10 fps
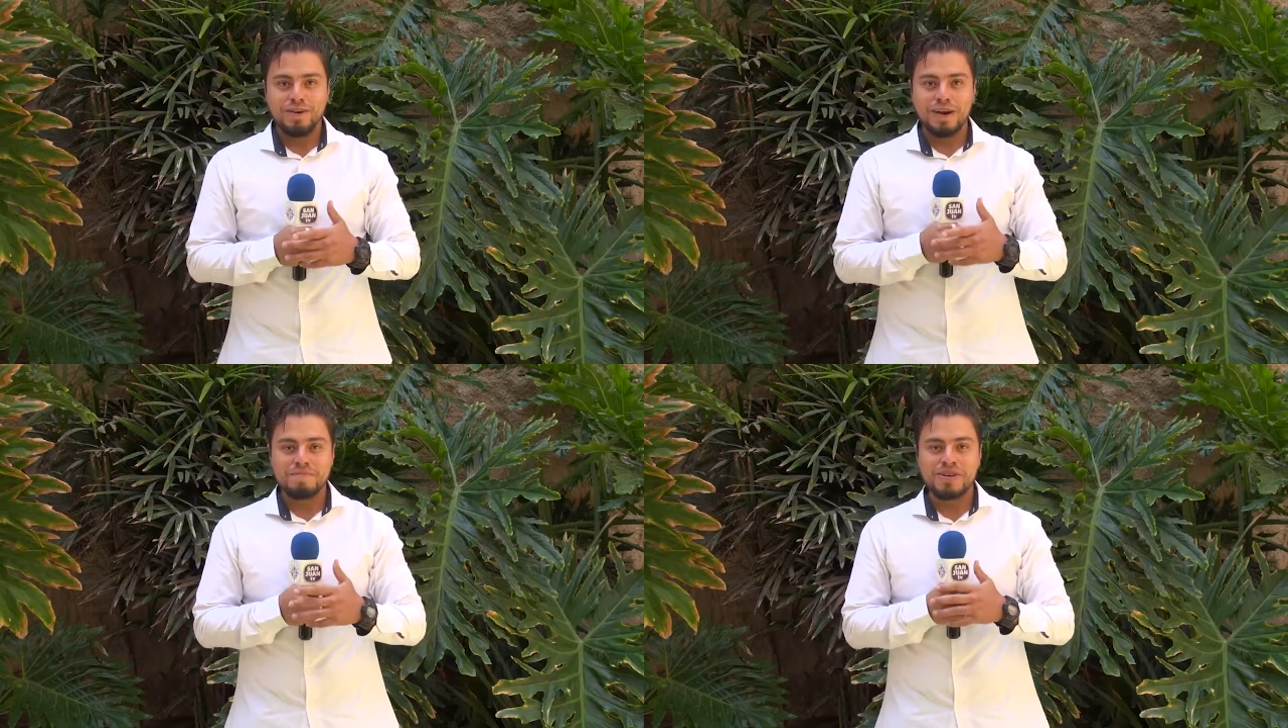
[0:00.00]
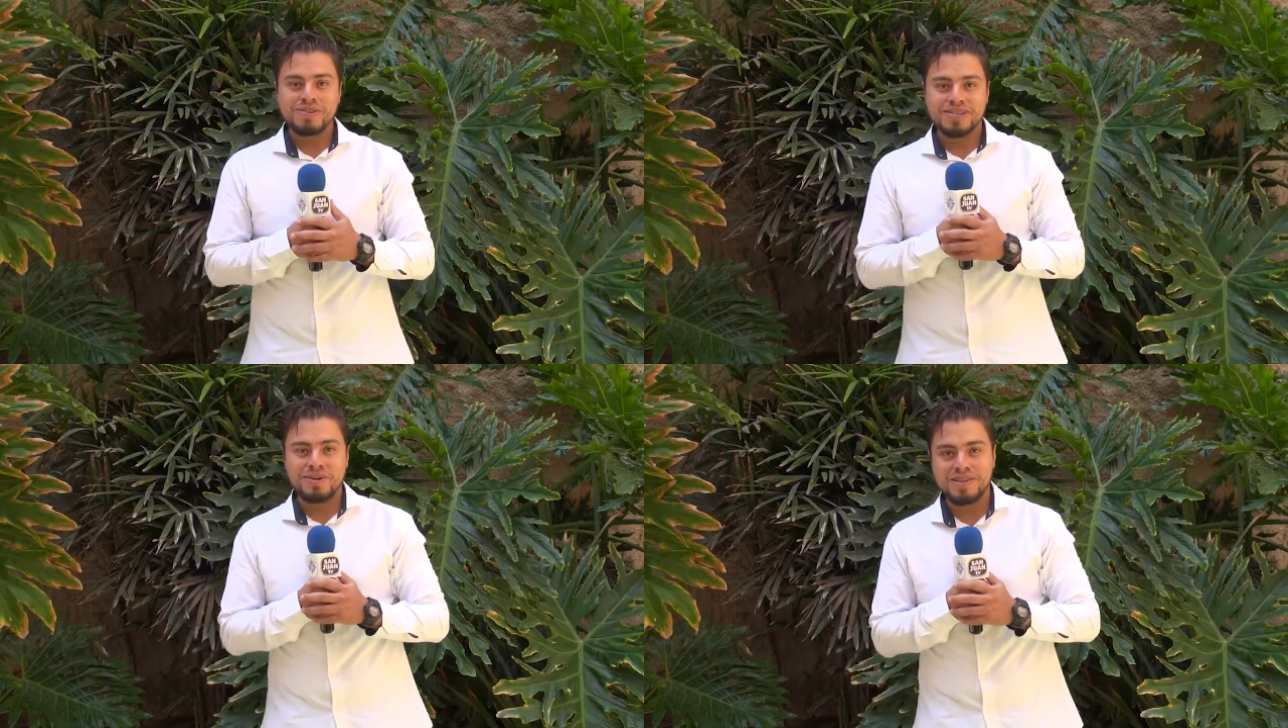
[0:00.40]
Hola
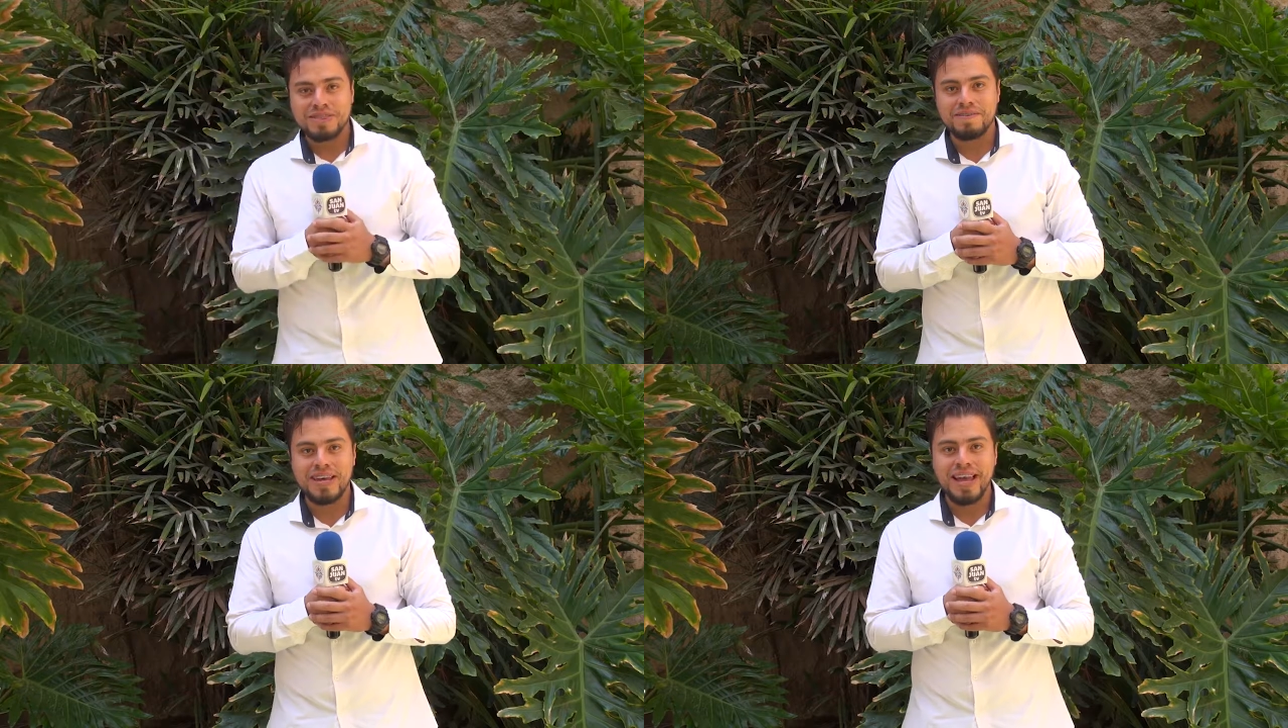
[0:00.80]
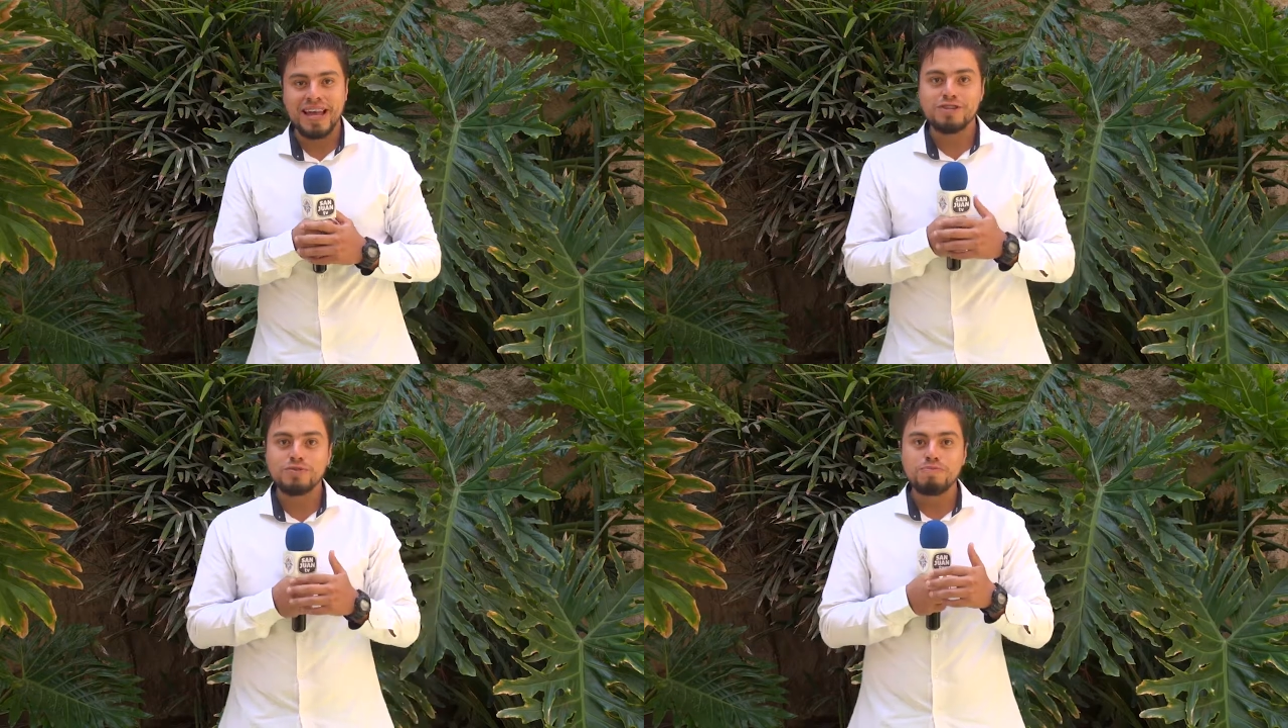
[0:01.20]
amigos de San Juan TV,
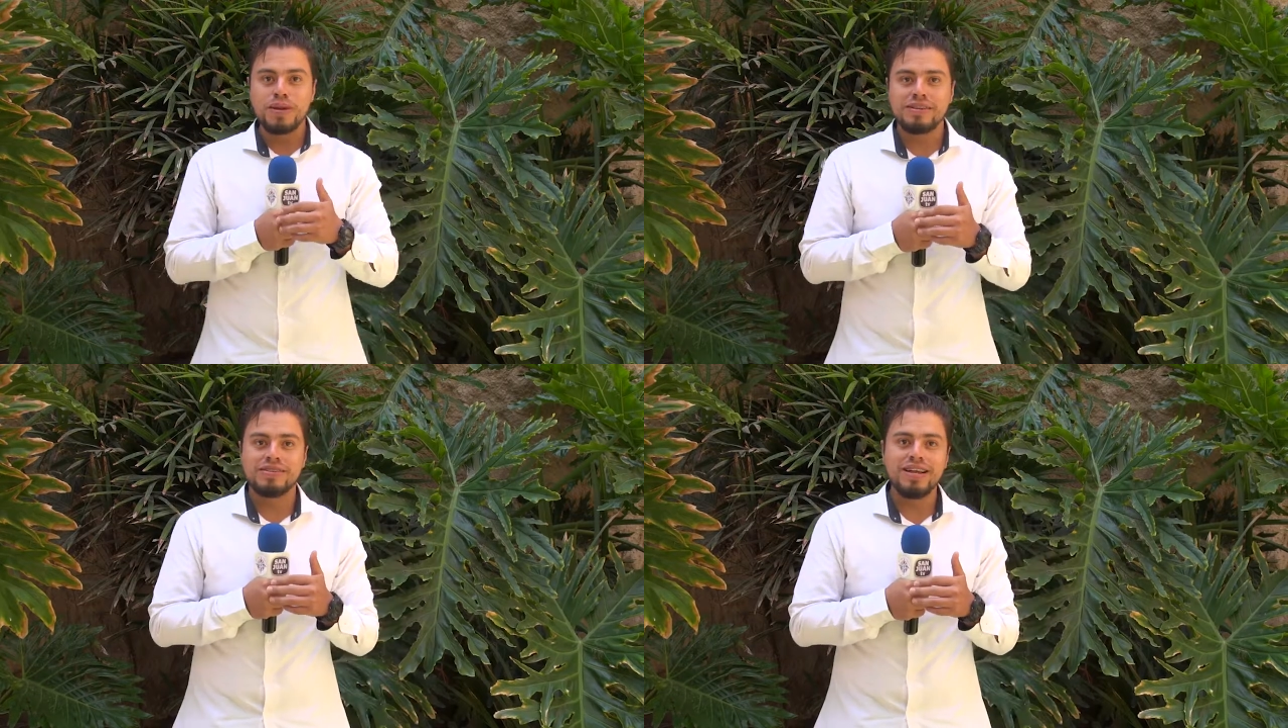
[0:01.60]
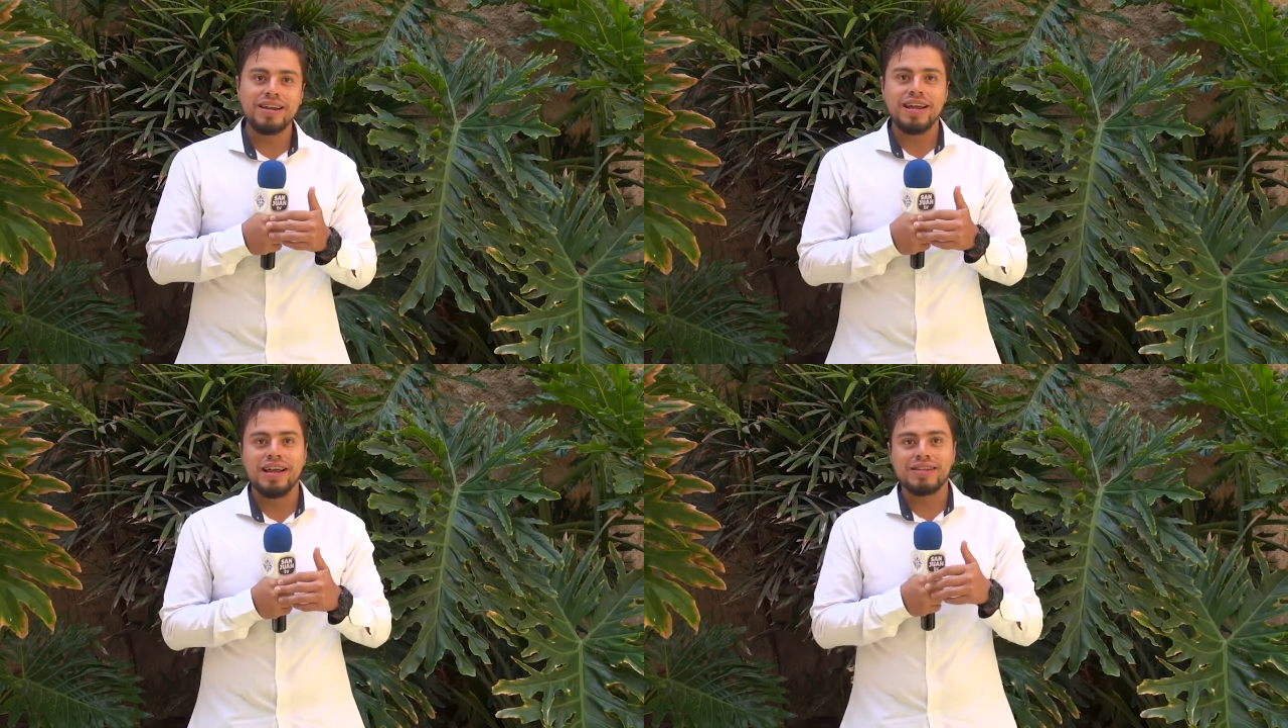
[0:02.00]
es un
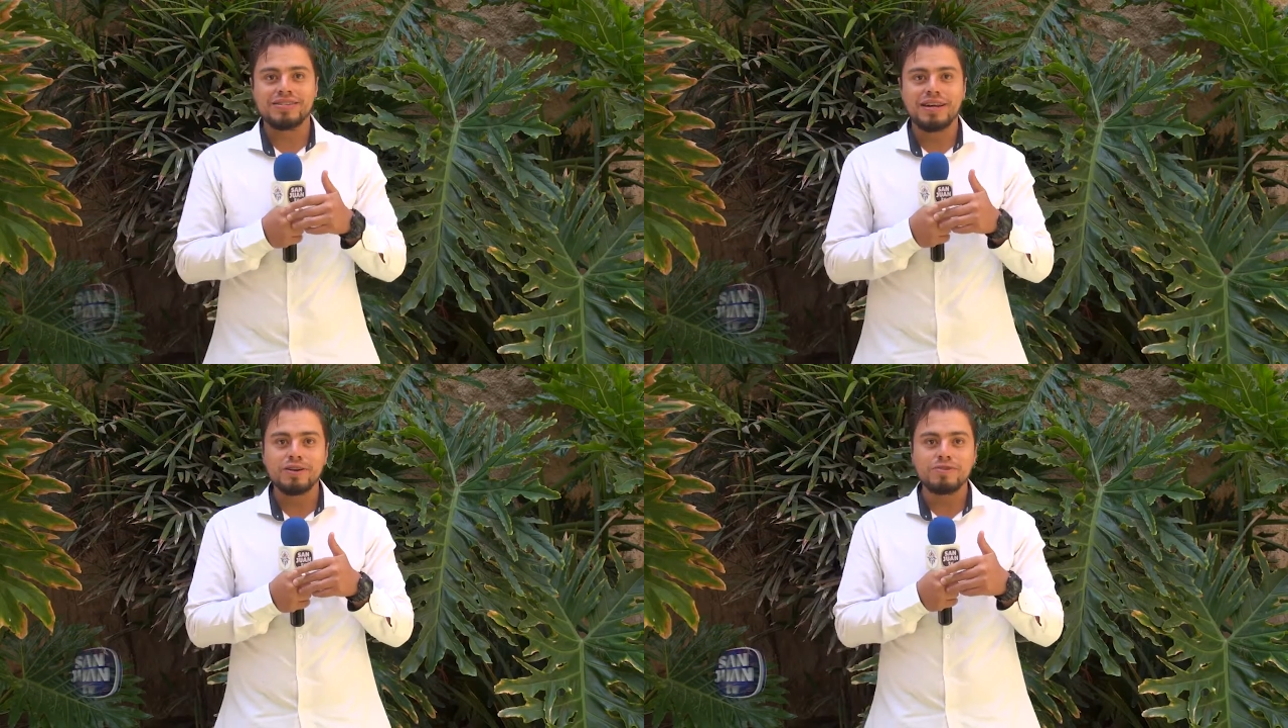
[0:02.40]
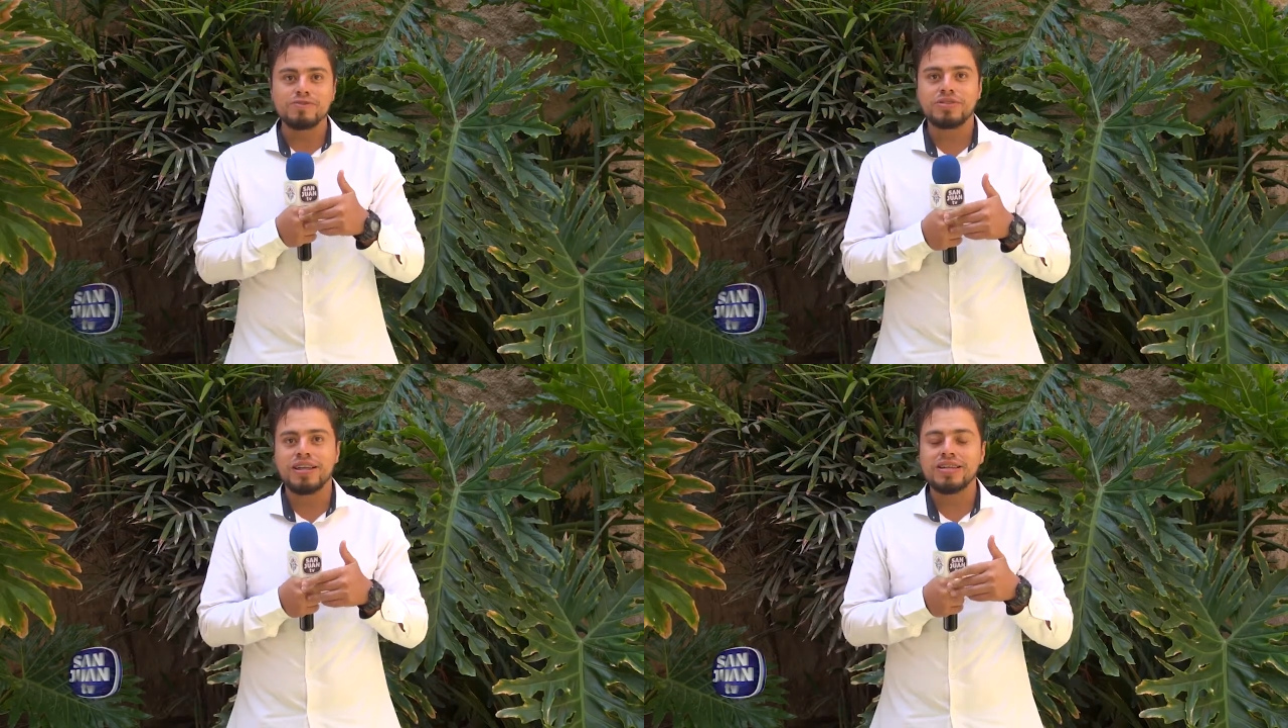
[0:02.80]
placer estar con
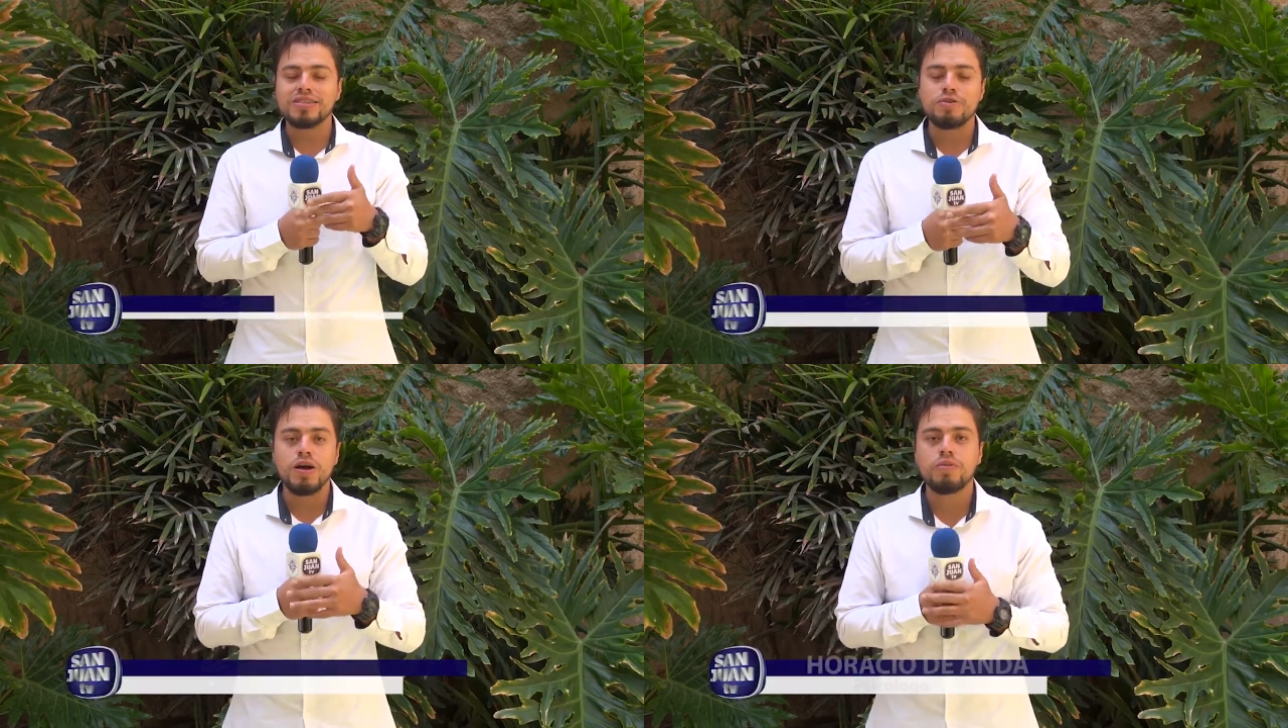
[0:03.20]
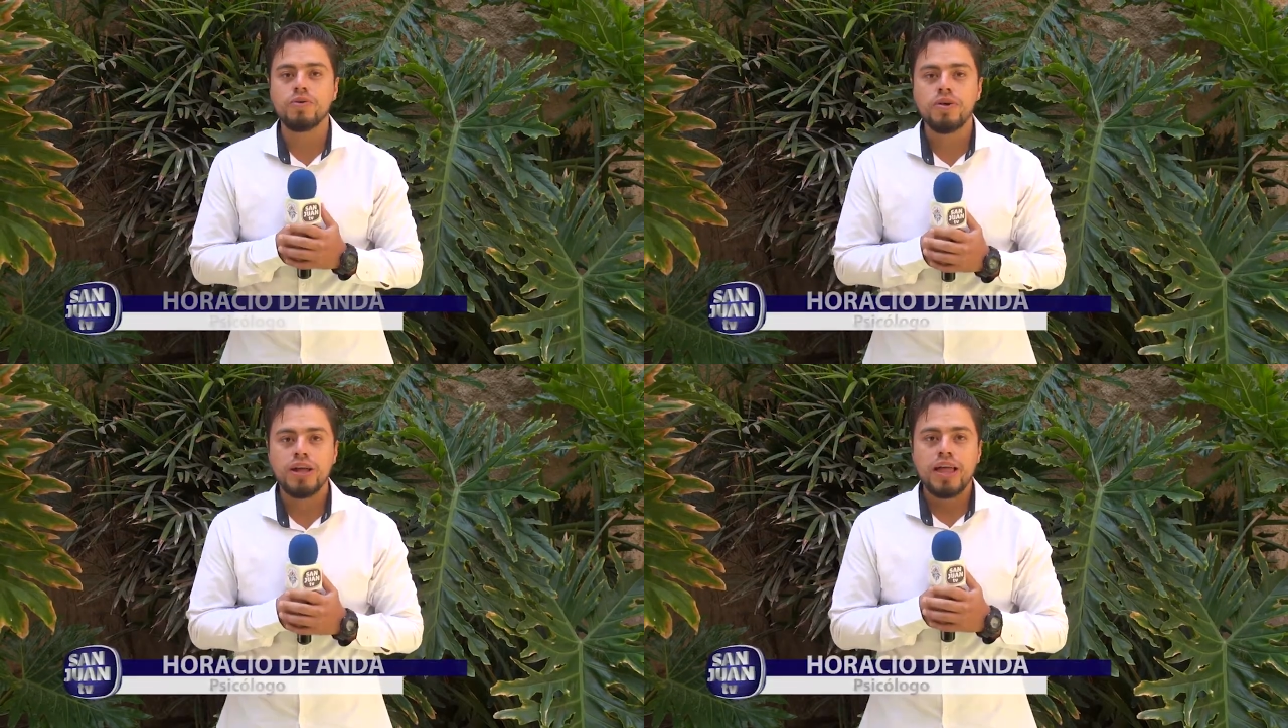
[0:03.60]
ustedes de nuevo.